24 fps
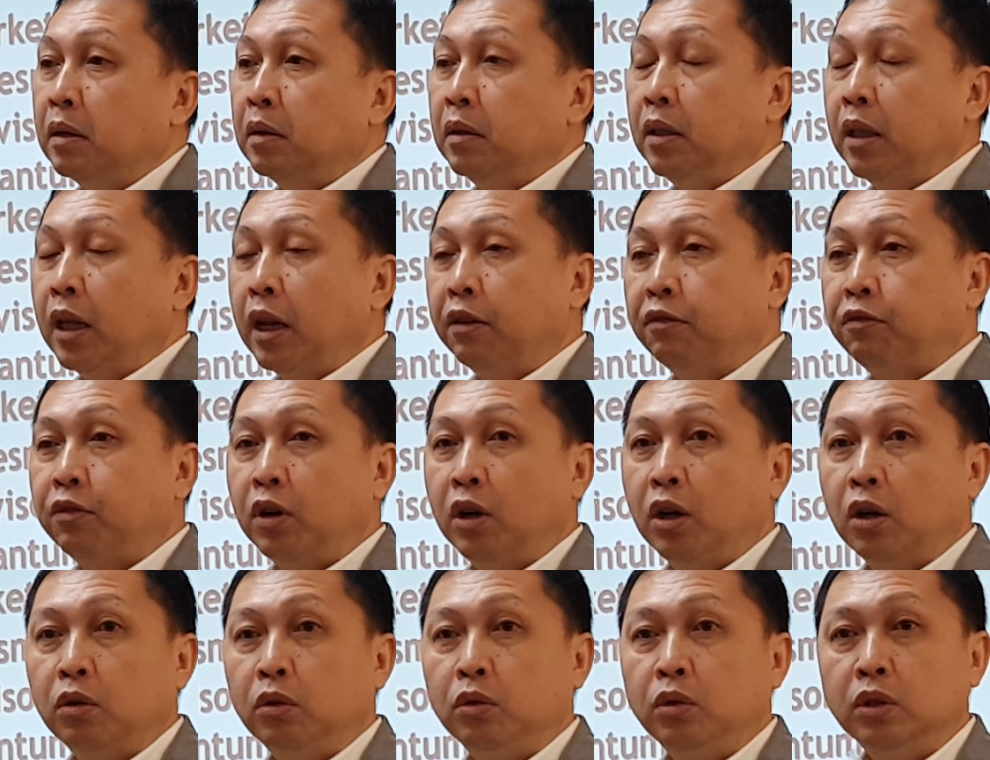
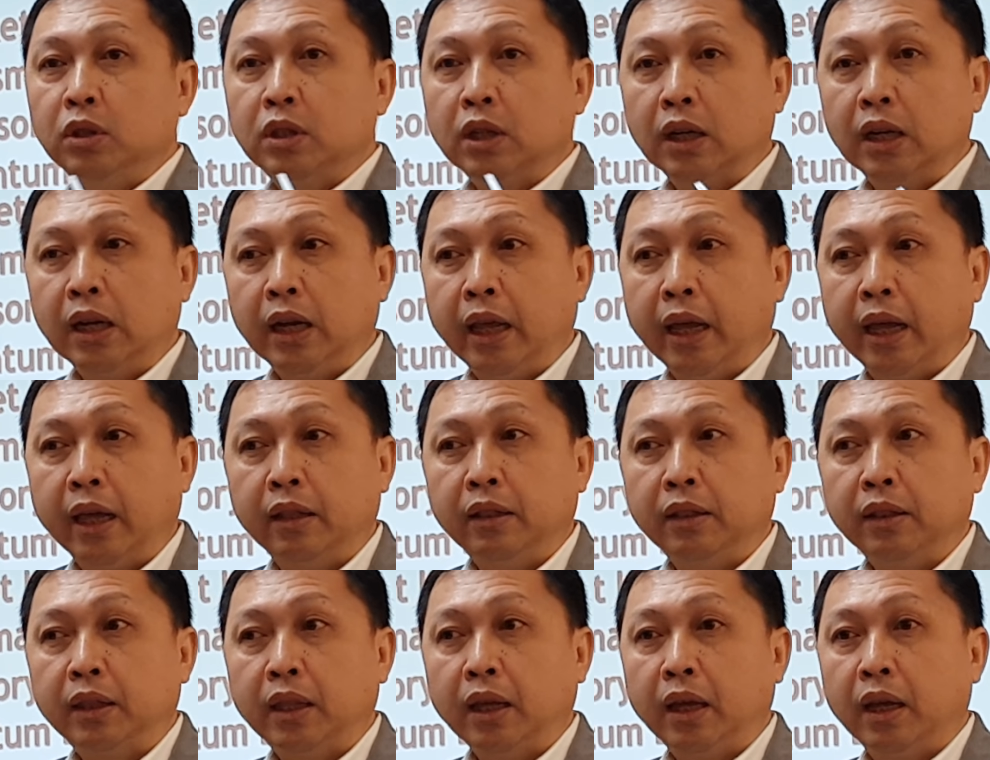Nirefer ako doon sa
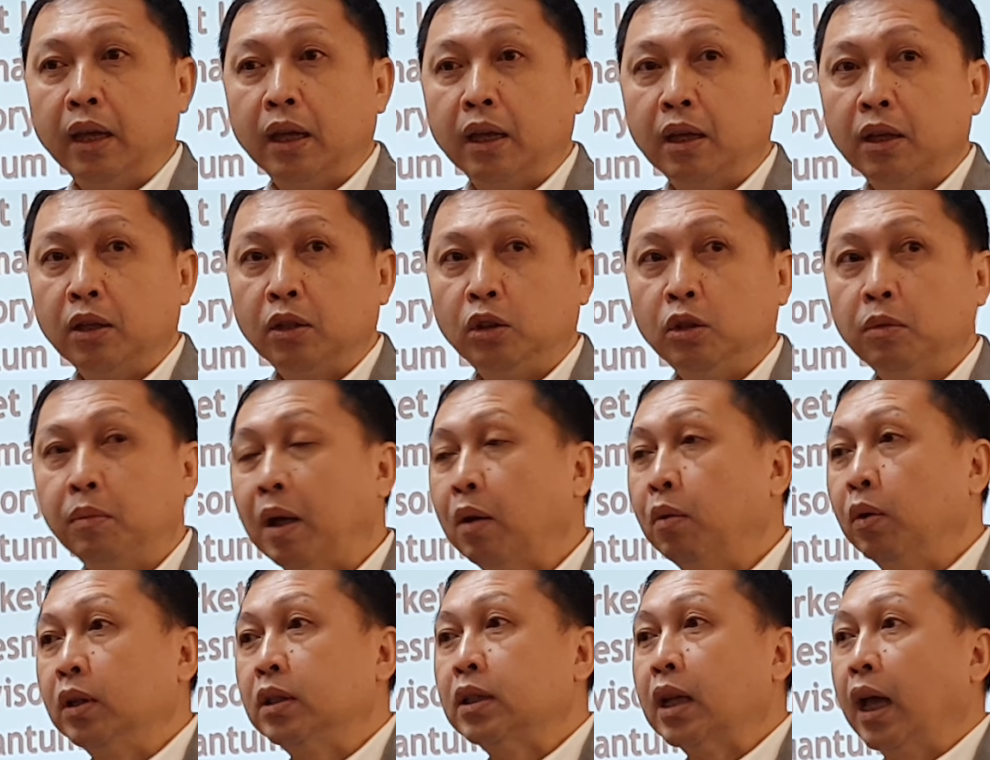kliyente.
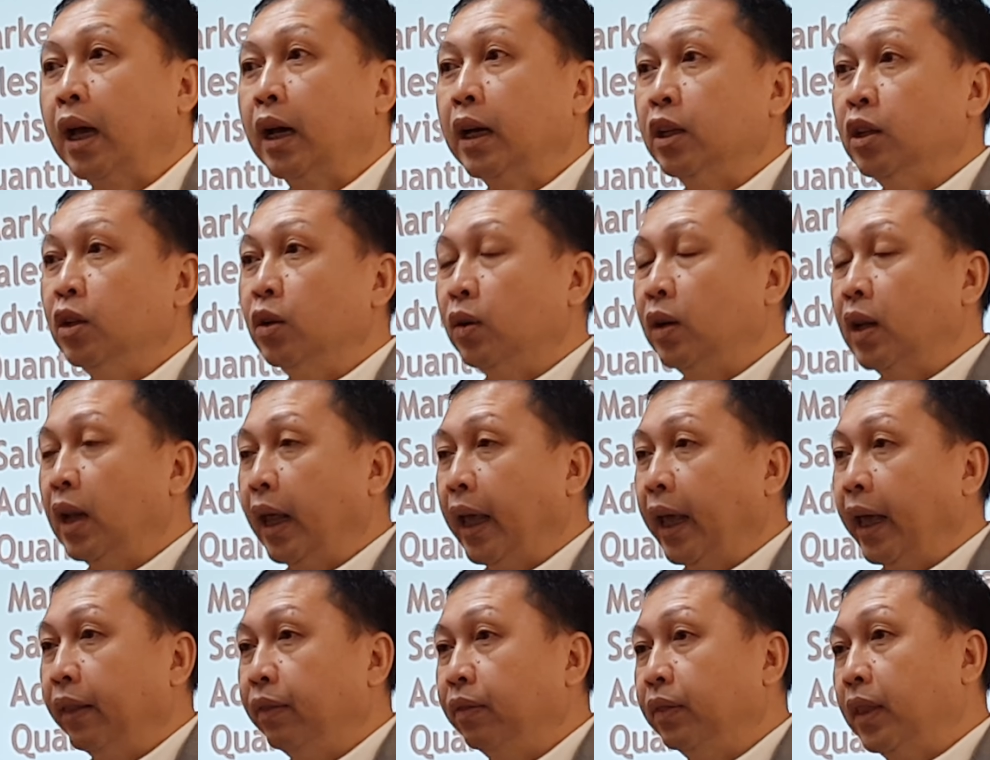Tumawag sa akin yung
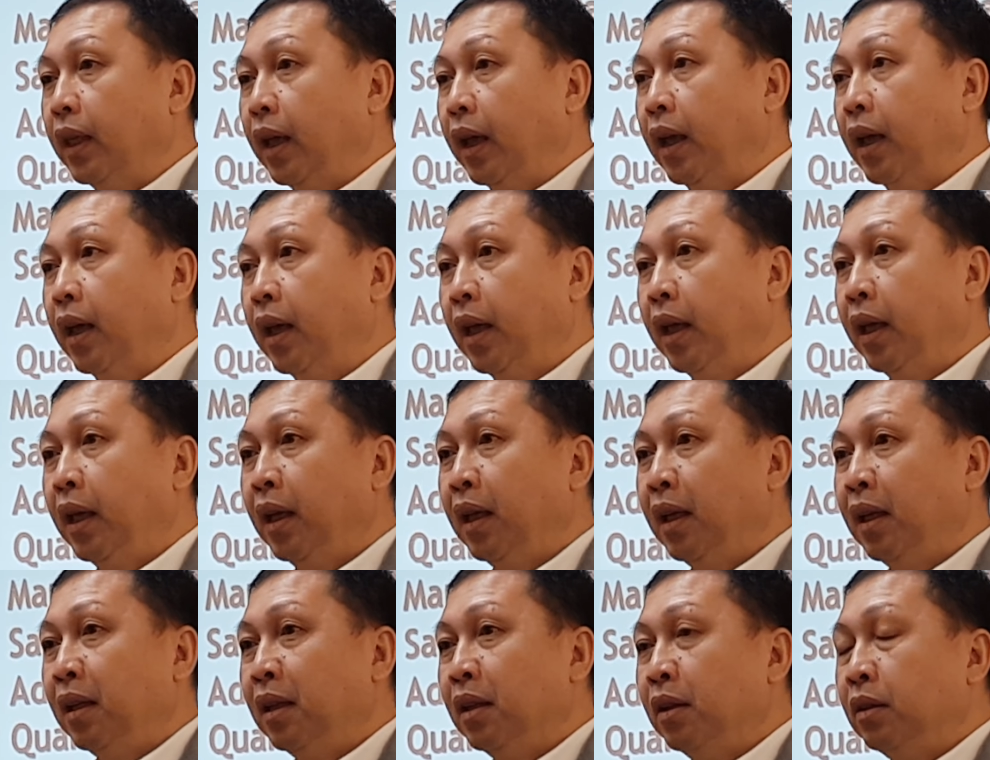kliyente.
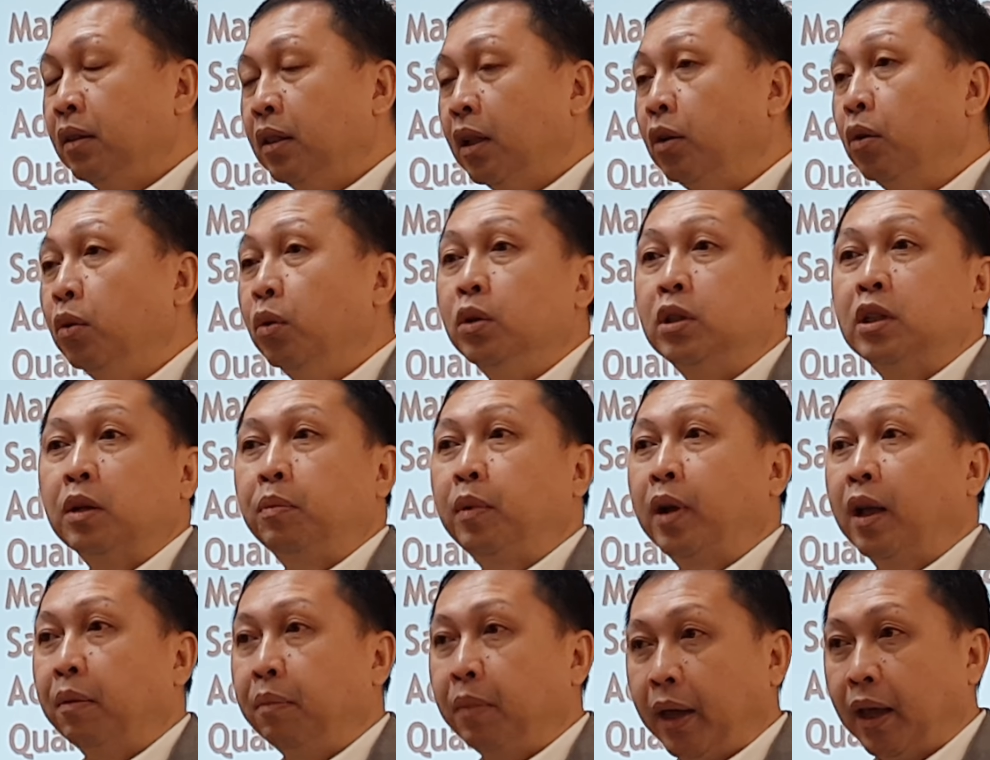
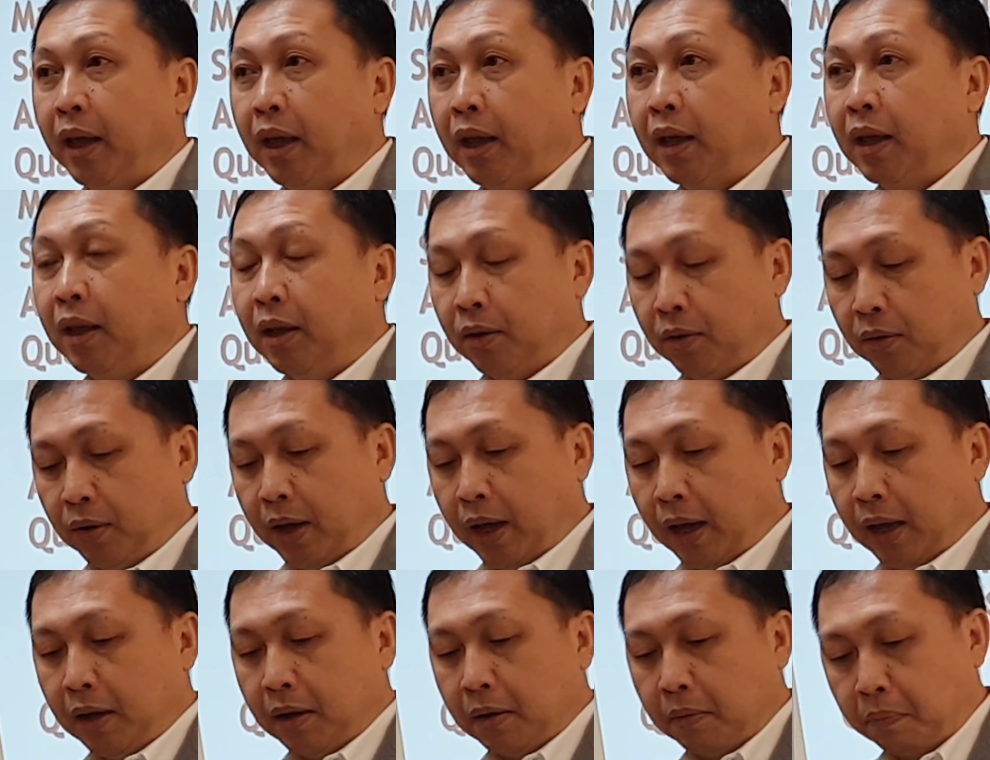Nag-usap kami.
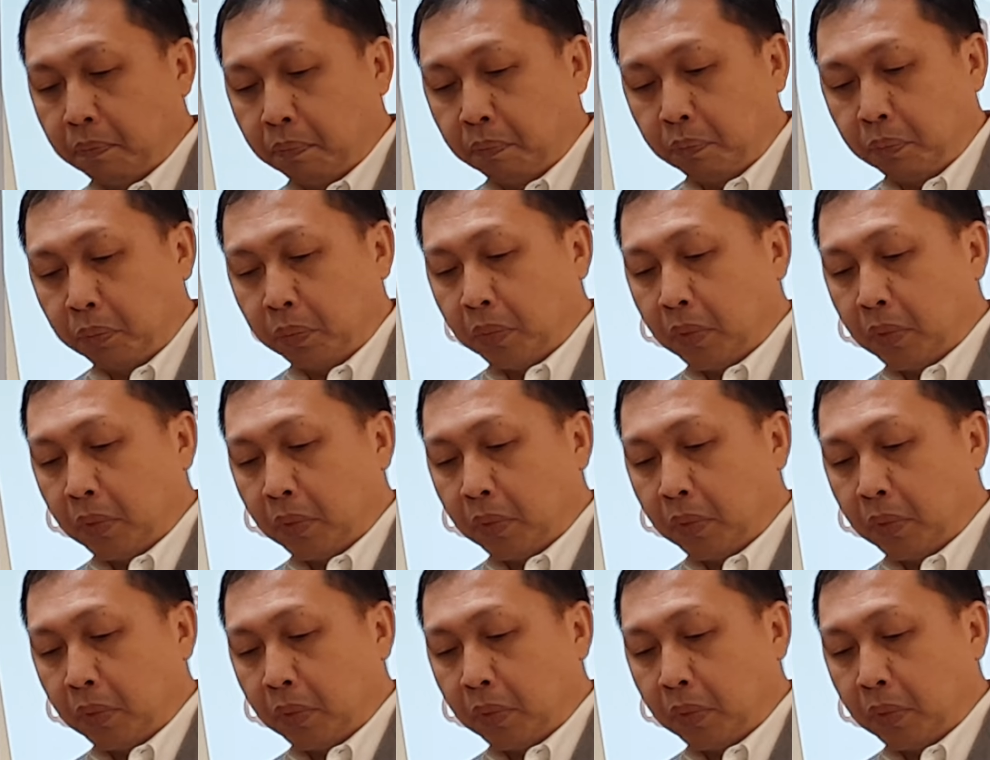Okay?